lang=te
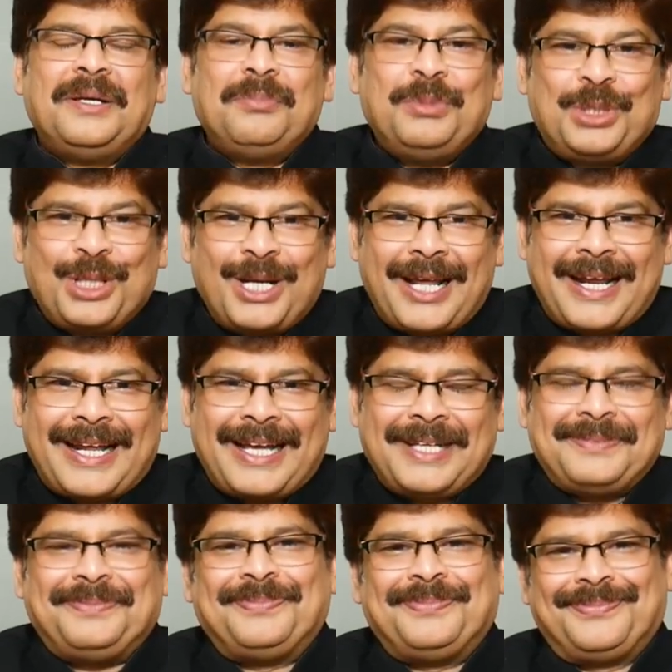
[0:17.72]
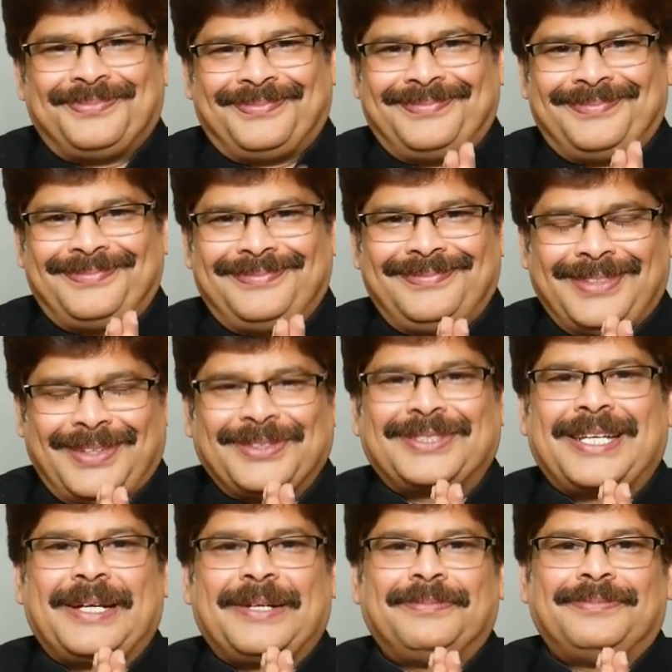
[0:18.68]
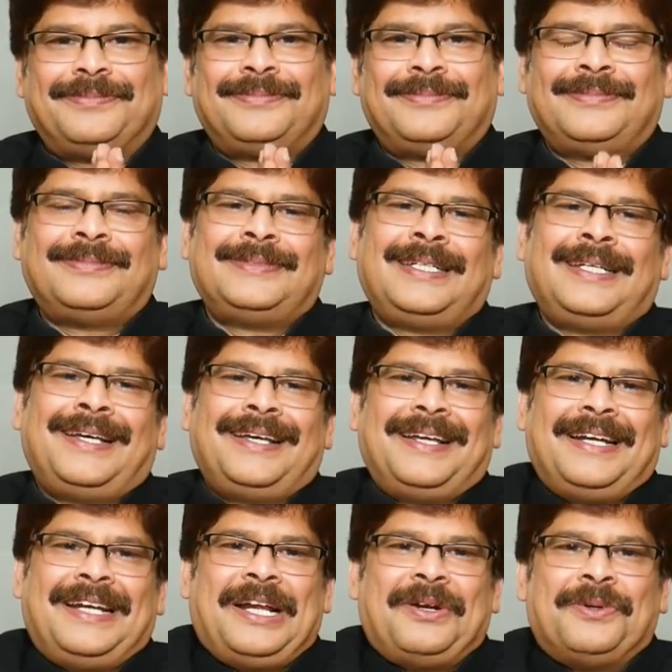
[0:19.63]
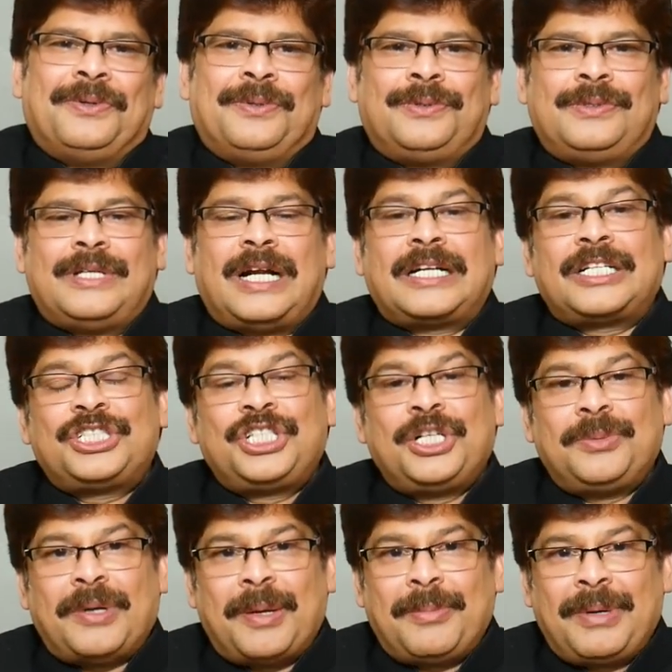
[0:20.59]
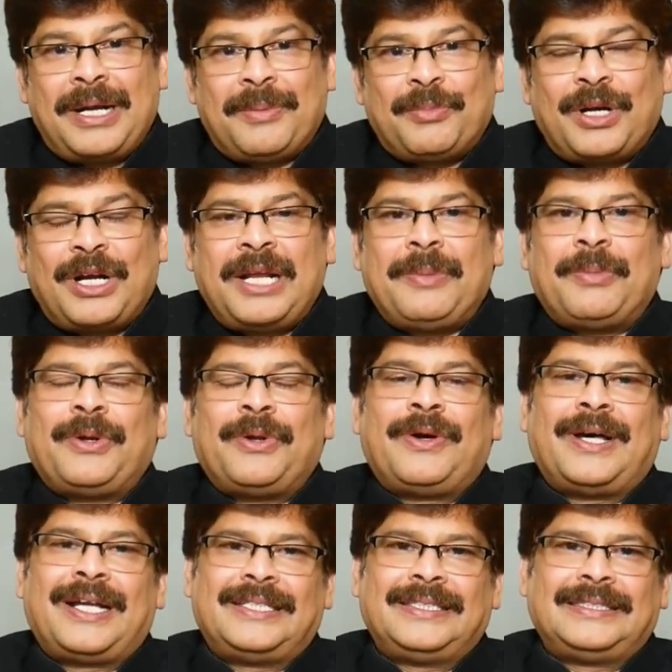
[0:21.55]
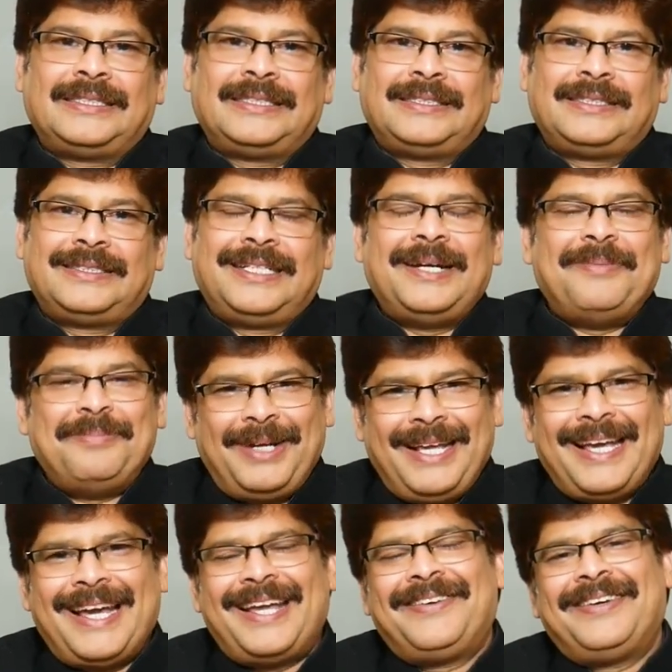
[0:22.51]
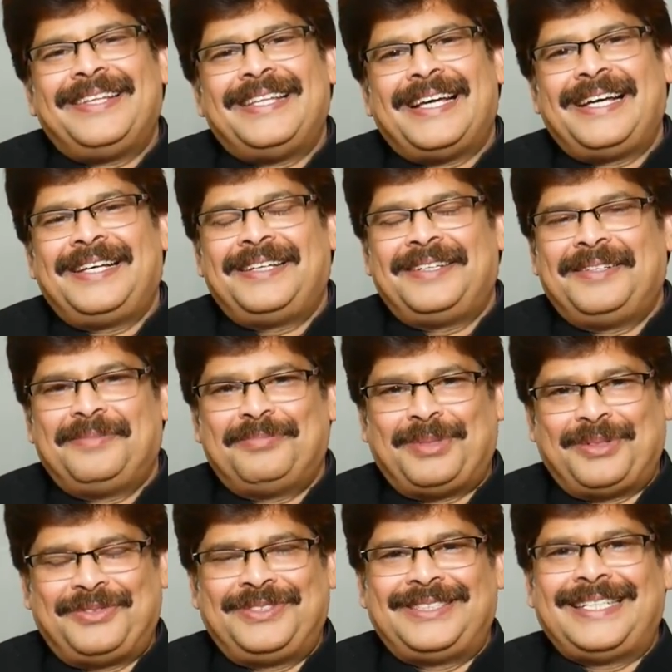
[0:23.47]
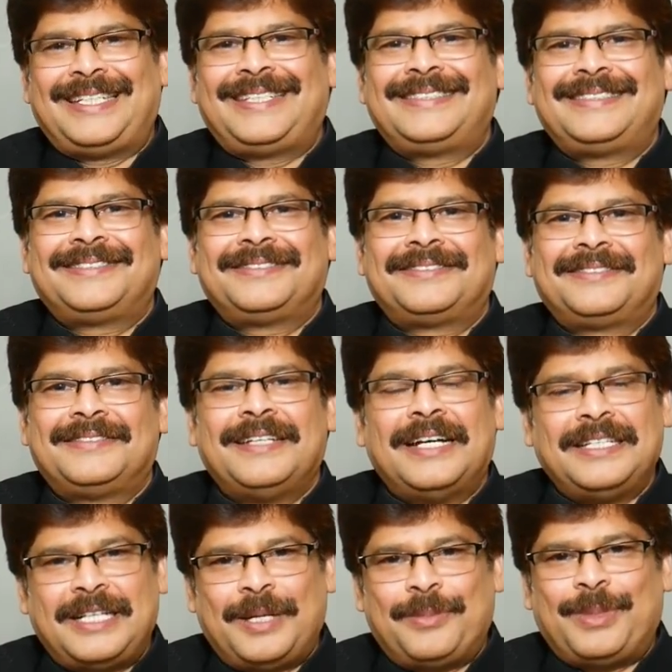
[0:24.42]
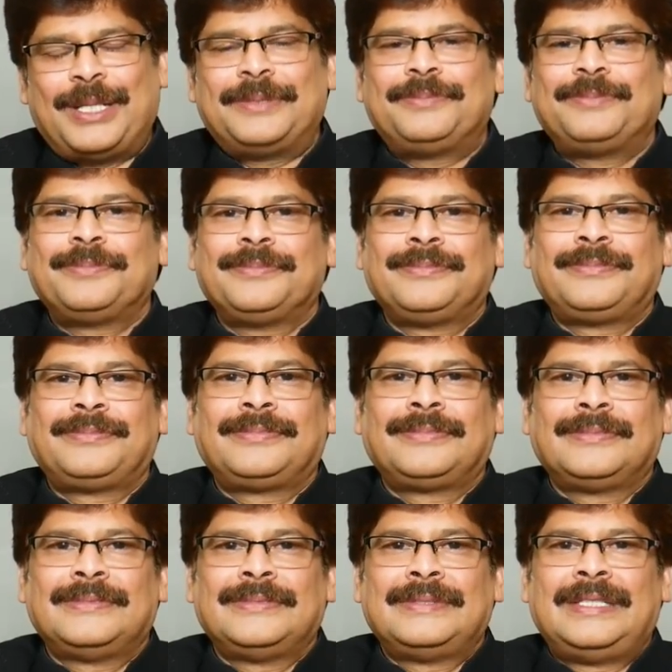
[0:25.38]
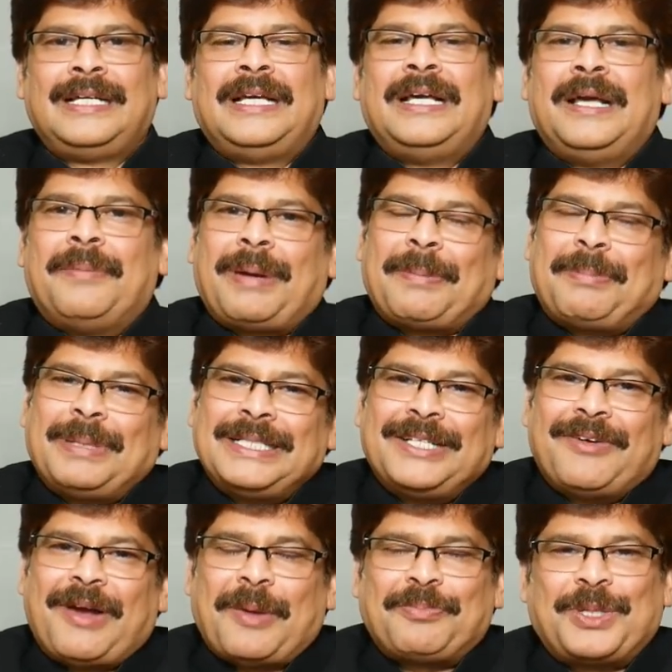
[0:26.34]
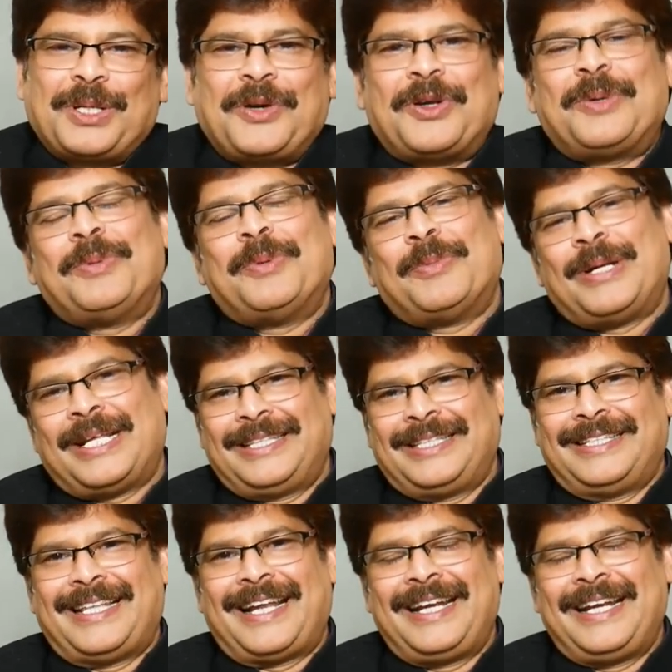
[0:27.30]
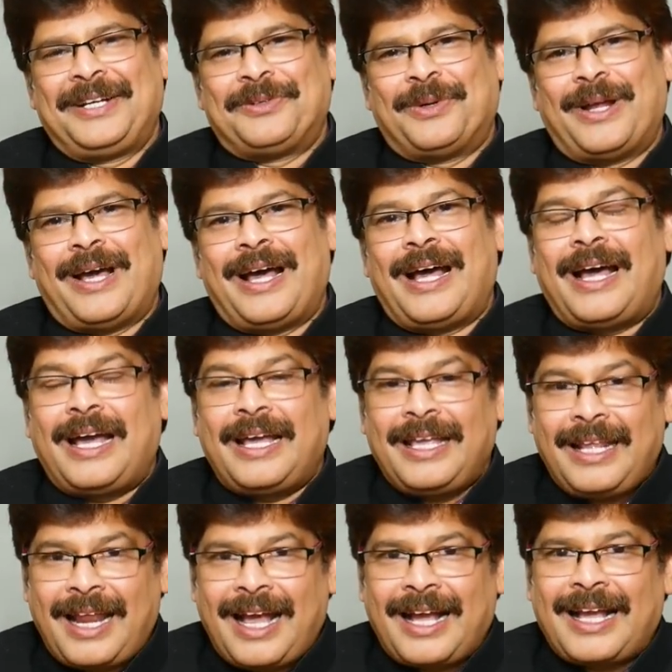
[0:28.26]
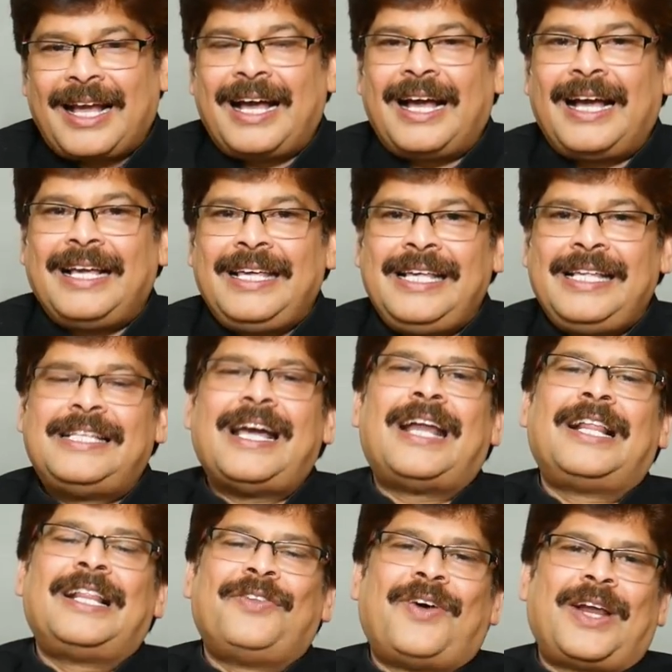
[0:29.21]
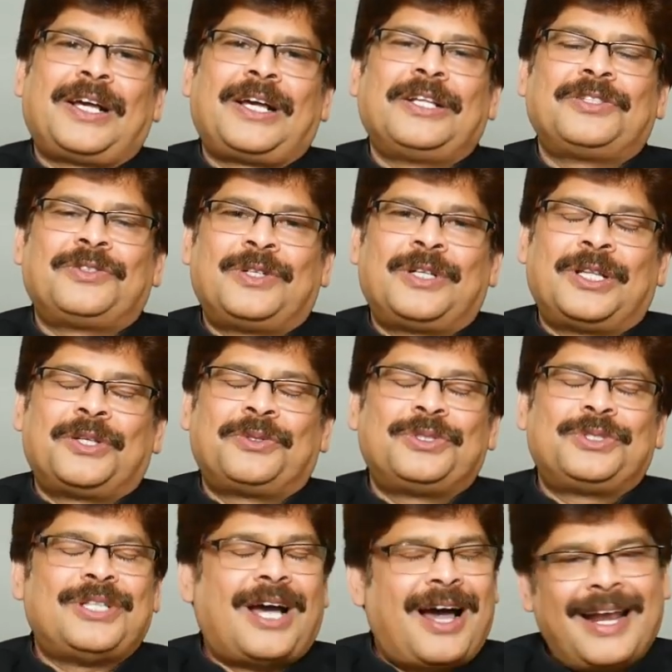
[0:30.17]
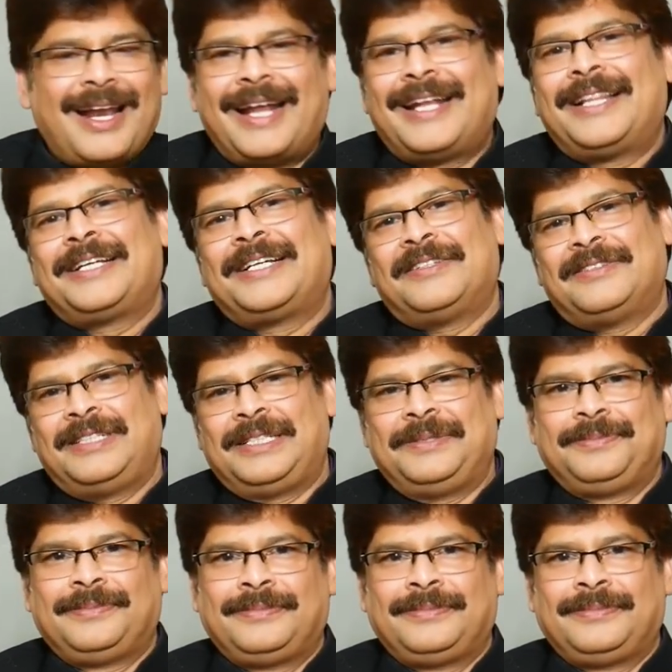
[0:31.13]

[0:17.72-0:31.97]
మిత్రులారా నమస్కారం నేను డాక్టర్ చిరుమామిళ్ళ మురళీ మనోహర్ ఎండి ఆయుర్వేద ప్రొఫెసర్ హైదరాబాద్ ప్రపంచవ్యాప్తంగా ఉన్న మిమ్మల్ని అందరినీ కూడా ఇలాగా ఈ ఛానల్ ద్వారా కలుసుకున్నందుకు చాలా ఆనందంగా ఉంది